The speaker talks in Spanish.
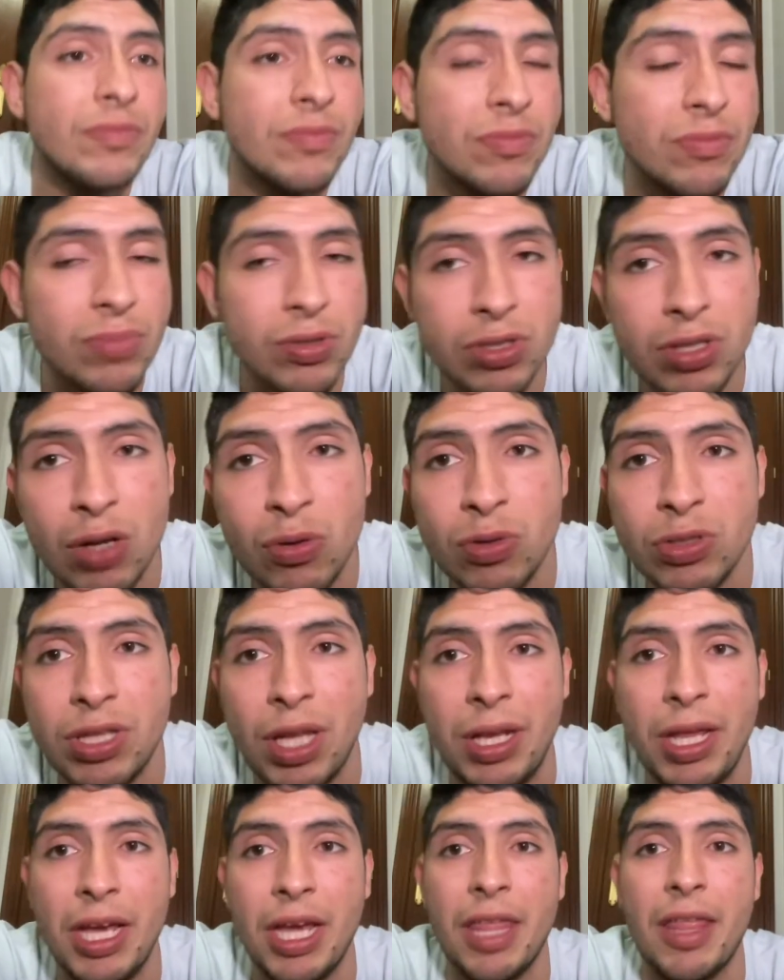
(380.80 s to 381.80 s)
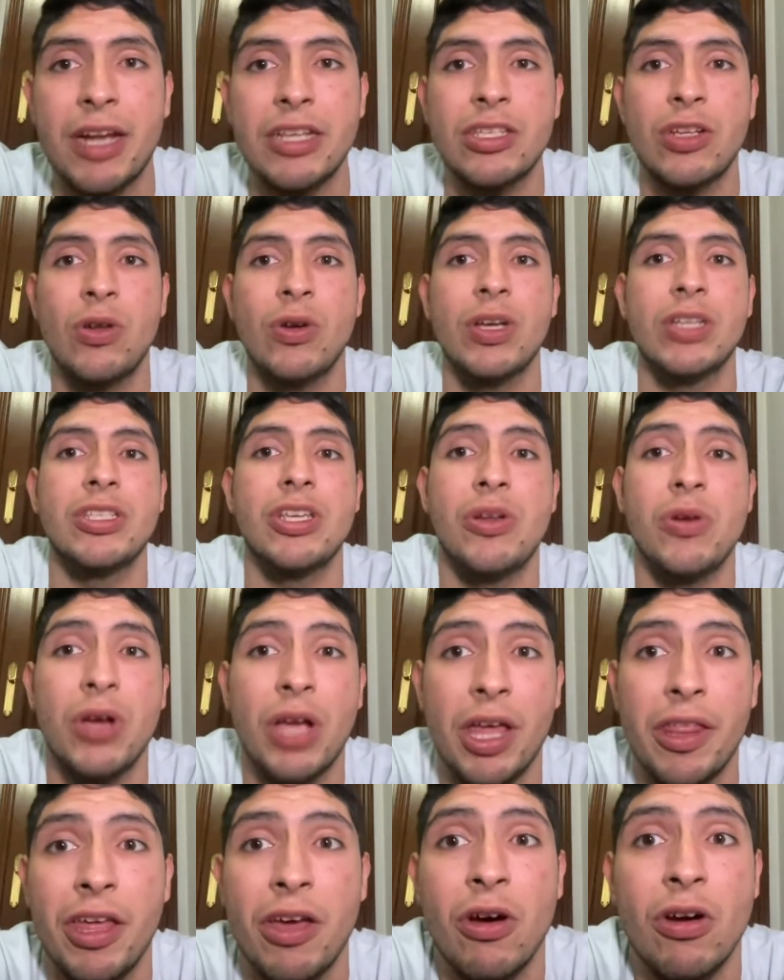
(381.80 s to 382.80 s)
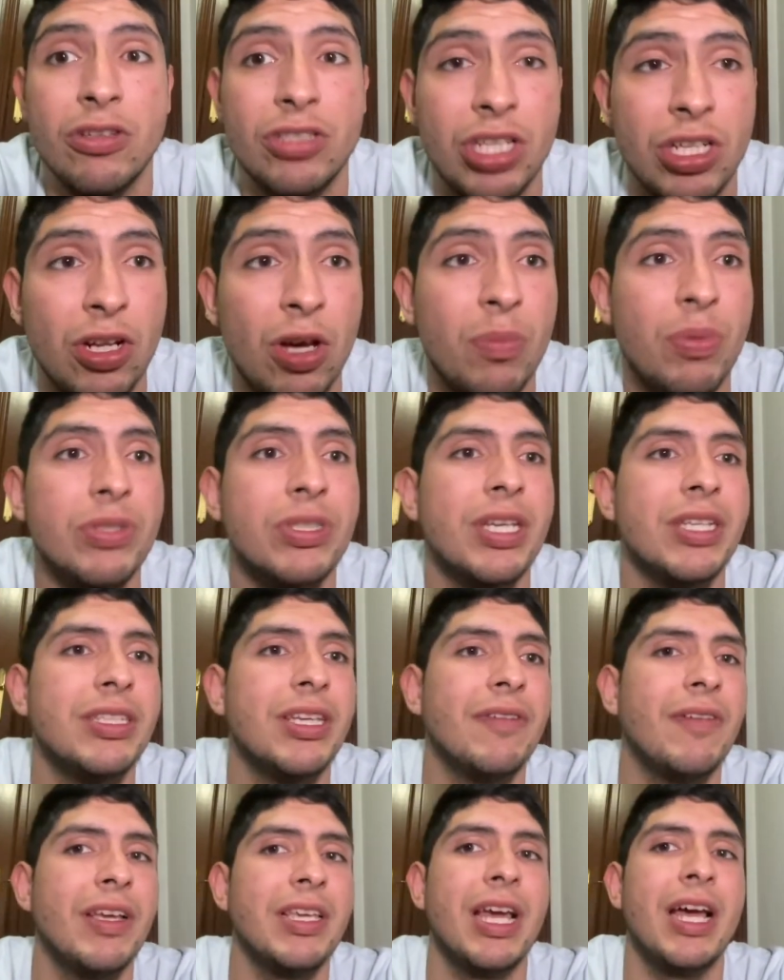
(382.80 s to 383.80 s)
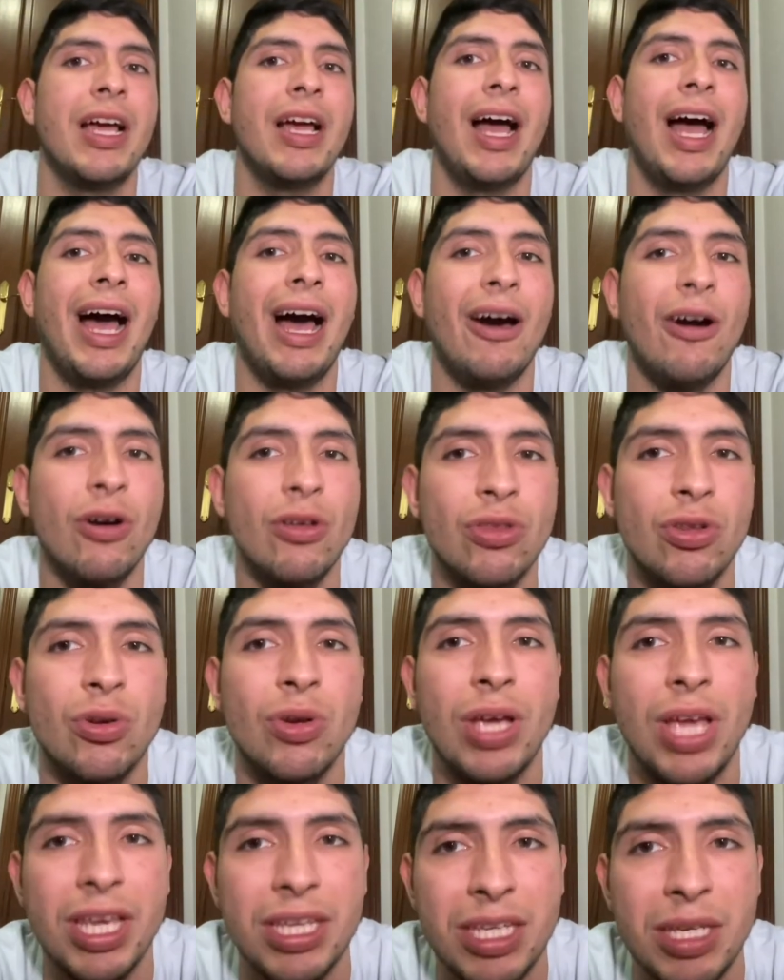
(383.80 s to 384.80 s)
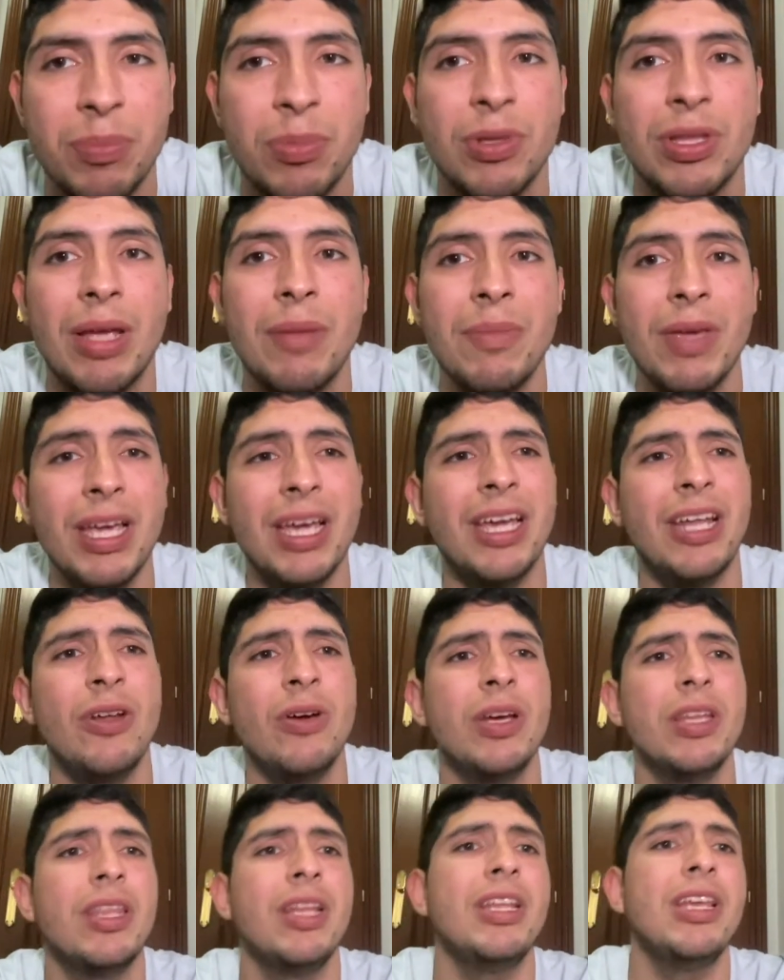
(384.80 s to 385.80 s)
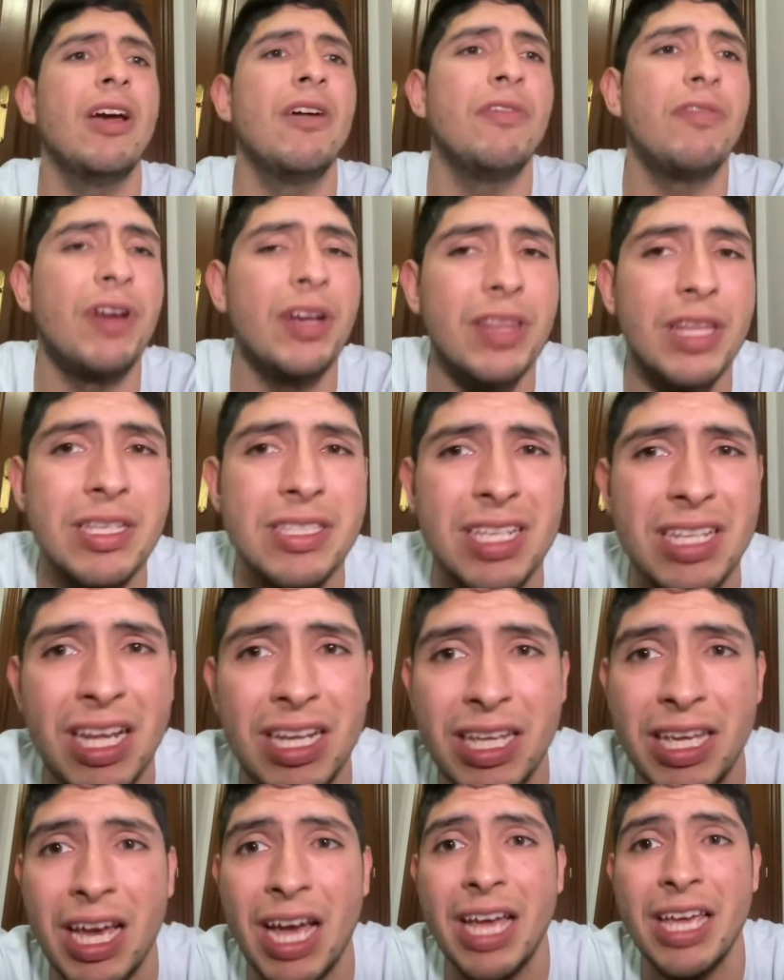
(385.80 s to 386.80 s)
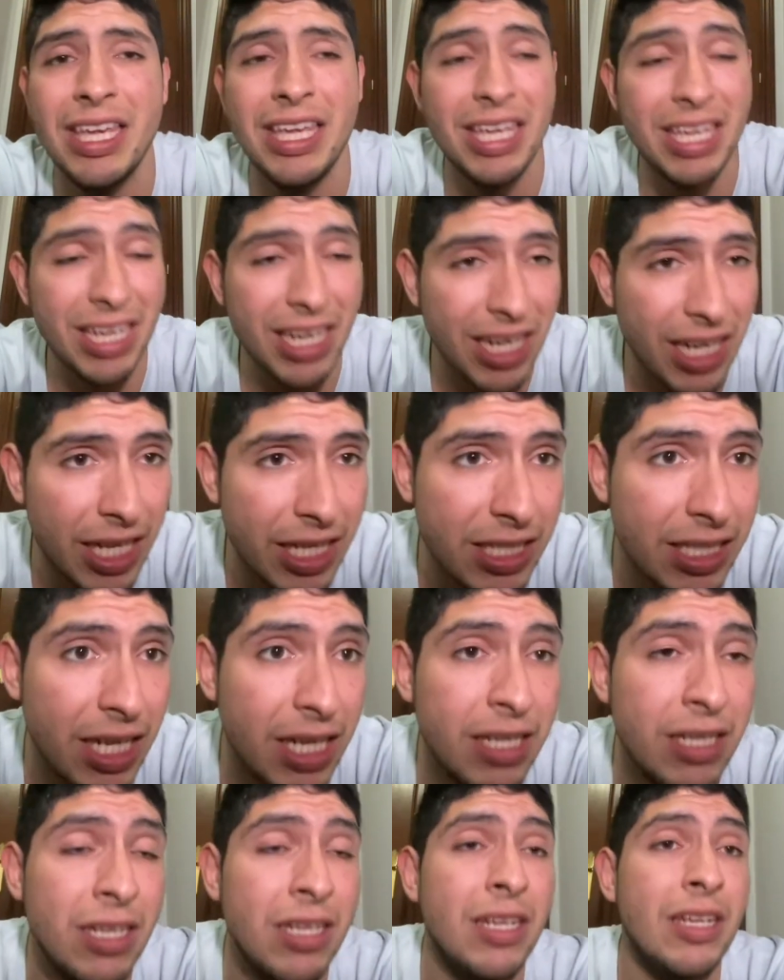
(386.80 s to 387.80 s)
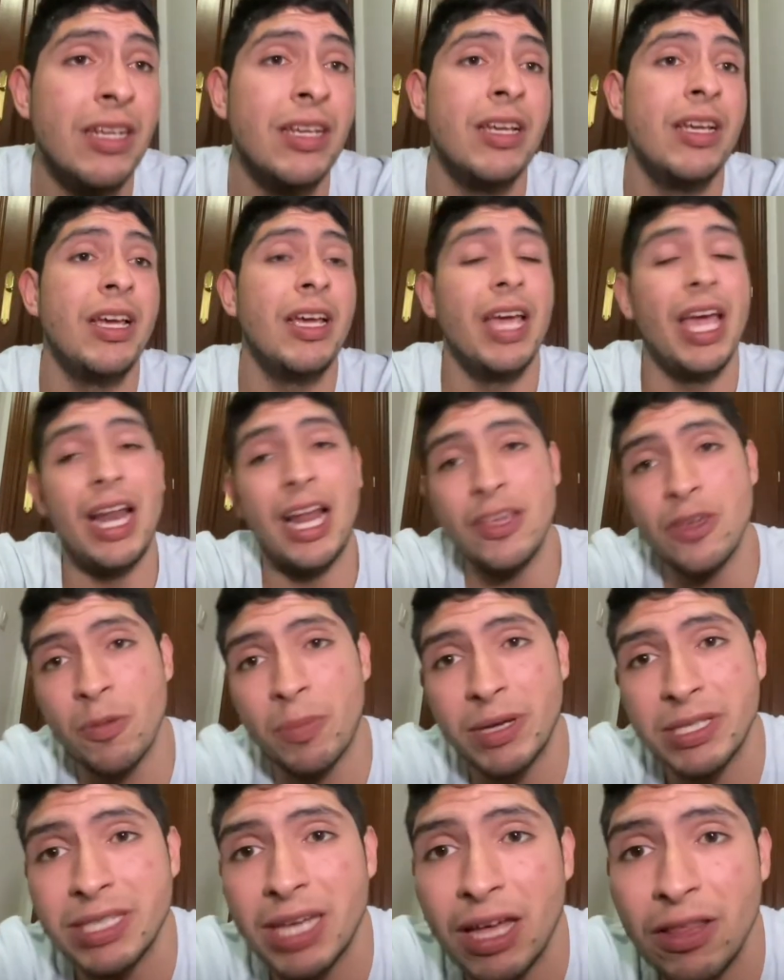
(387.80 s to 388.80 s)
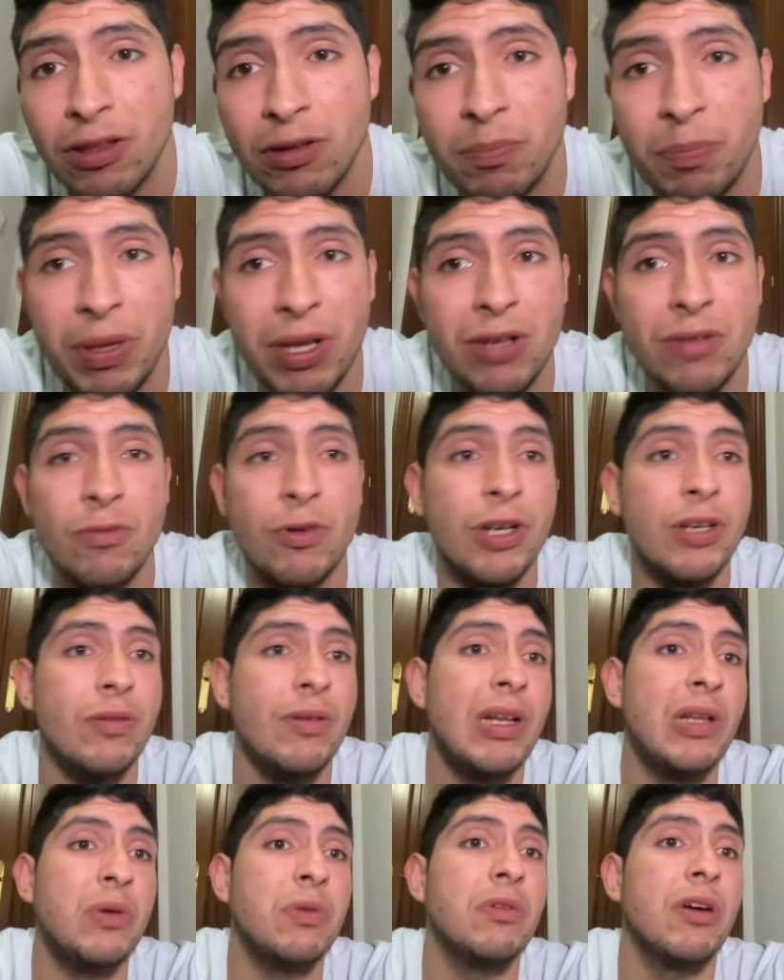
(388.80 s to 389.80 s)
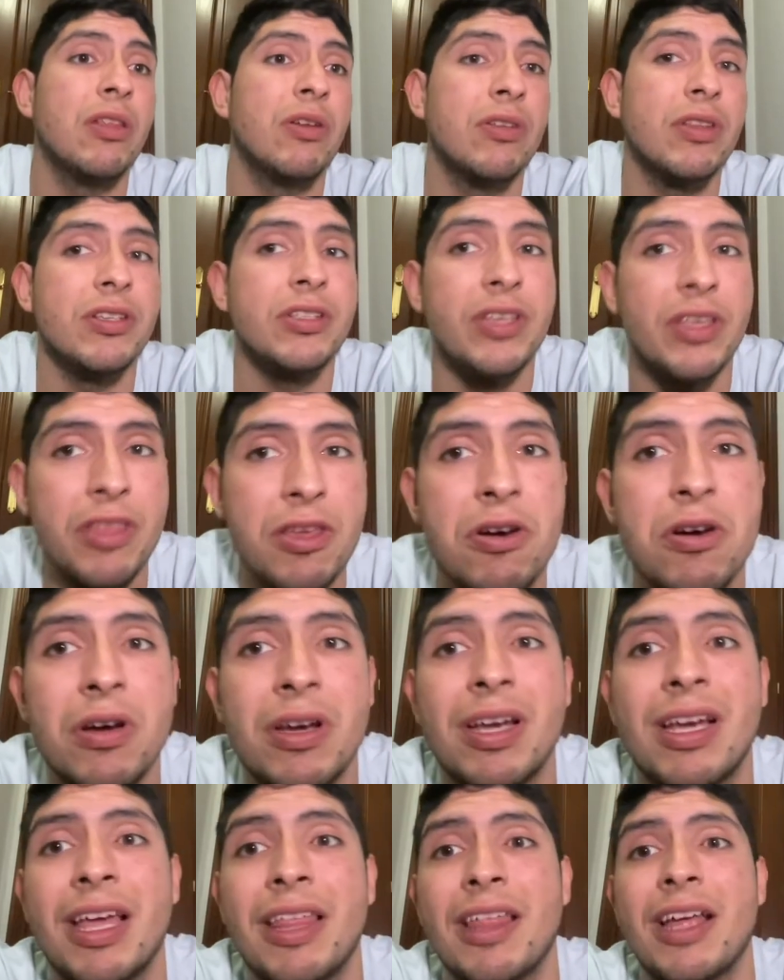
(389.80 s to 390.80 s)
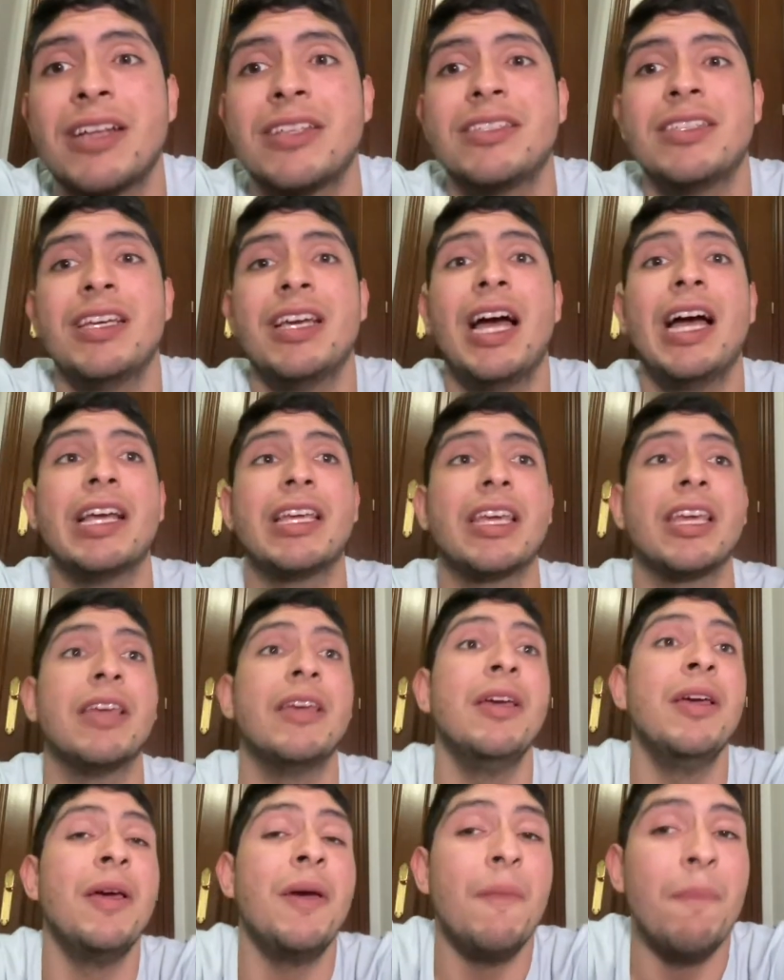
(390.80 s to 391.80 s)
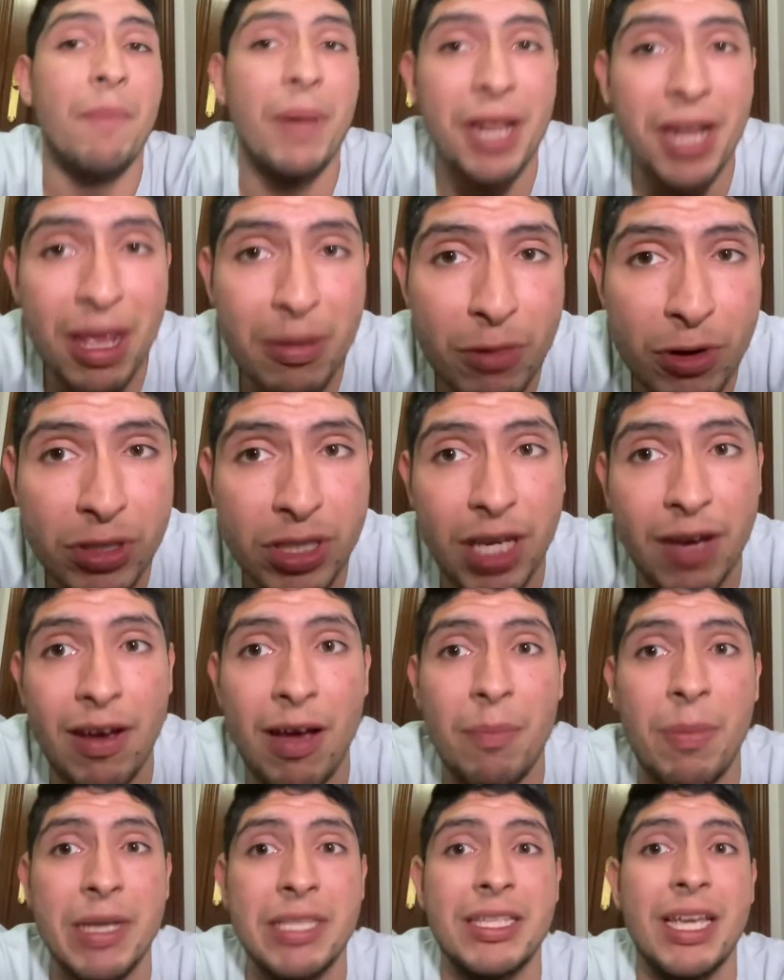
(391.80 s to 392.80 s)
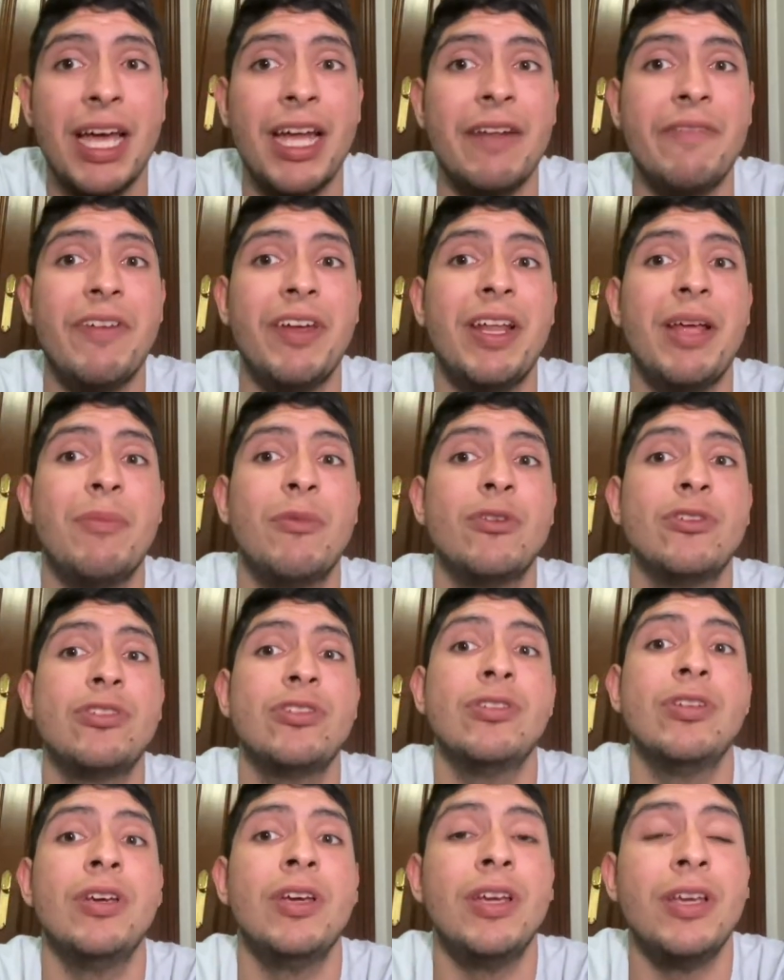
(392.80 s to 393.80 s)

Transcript: pues le gustaría quedarse lo que se lo quede o si no pues que se vaya a otro equipo. También creo que tenía ofertas de la liga inglesa el año pasado, pero bueno, el jugador decidió quedarse aquí. Veremos qué va a pasar, veremos